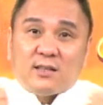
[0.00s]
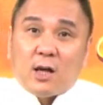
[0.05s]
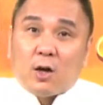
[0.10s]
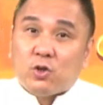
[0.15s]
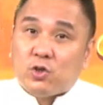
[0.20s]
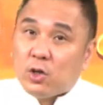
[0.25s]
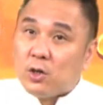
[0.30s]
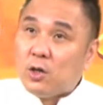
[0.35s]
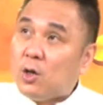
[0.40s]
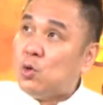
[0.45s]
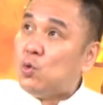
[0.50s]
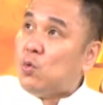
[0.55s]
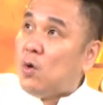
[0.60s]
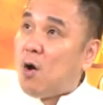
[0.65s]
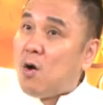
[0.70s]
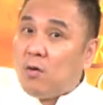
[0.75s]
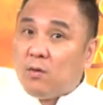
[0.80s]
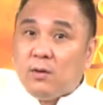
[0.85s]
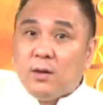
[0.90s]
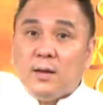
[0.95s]
造了
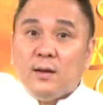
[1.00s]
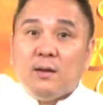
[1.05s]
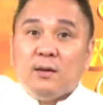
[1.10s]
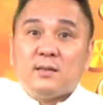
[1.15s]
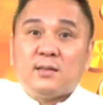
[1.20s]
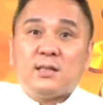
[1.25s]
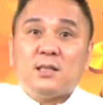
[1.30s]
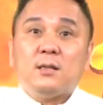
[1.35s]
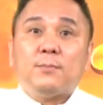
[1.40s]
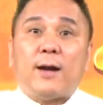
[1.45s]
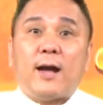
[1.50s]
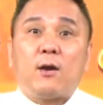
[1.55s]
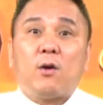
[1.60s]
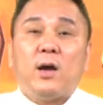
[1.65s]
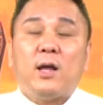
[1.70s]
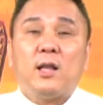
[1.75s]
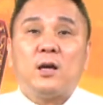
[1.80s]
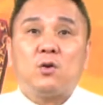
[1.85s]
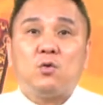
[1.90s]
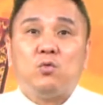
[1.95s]
如虹四百
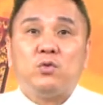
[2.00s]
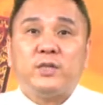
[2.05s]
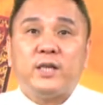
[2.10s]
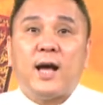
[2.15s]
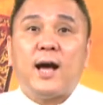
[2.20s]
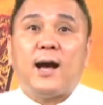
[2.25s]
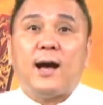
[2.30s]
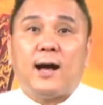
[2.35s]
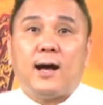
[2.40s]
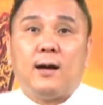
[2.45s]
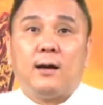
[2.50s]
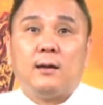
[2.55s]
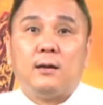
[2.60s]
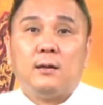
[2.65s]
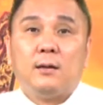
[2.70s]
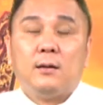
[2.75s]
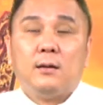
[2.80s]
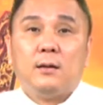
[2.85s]
块的股价。